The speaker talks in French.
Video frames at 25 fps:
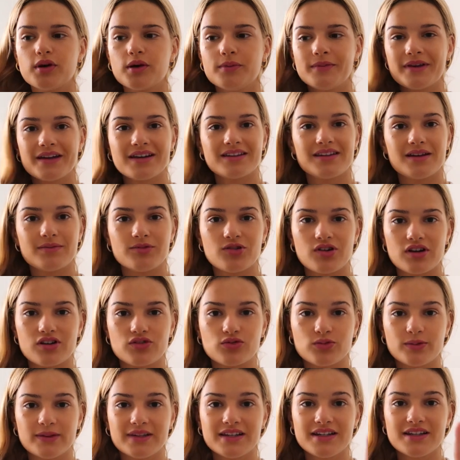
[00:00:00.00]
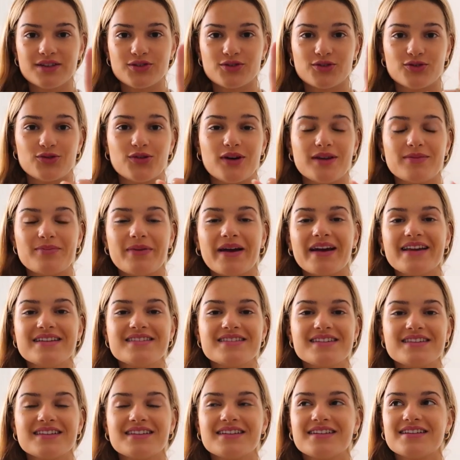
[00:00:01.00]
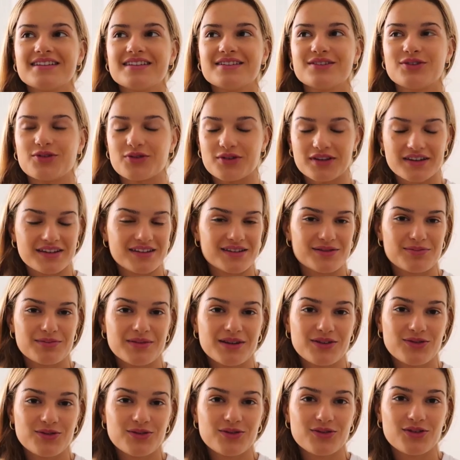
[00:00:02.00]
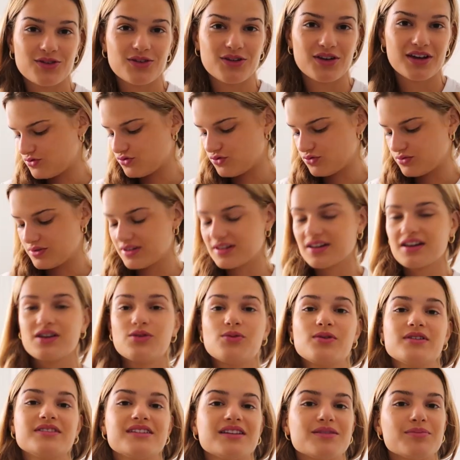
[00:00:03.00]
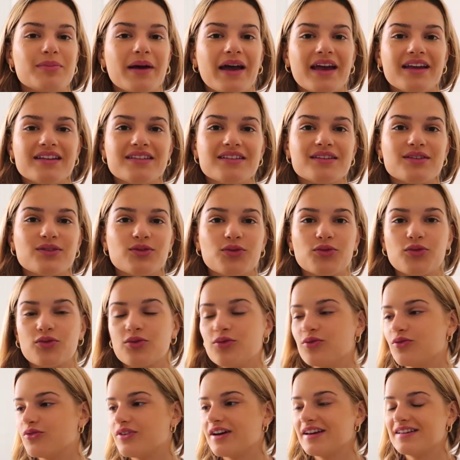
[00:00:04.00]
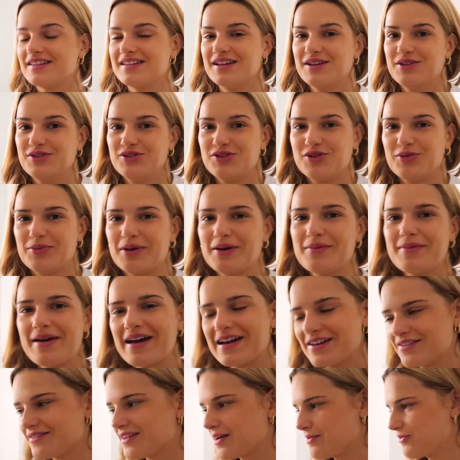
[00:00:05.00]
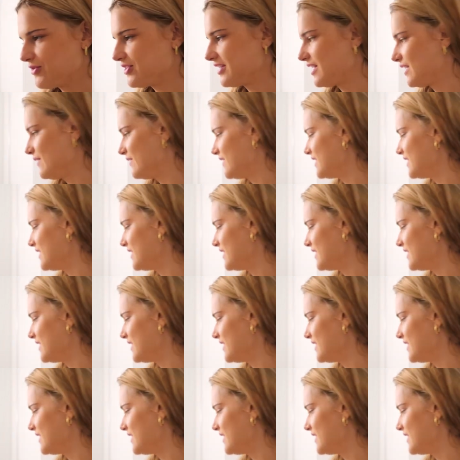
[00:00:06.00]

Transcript: Première étape de la journée, je dois être prête dans 15 minutes. Je suis très loin d'être prête, donc on va essayer de se préparer vraiment très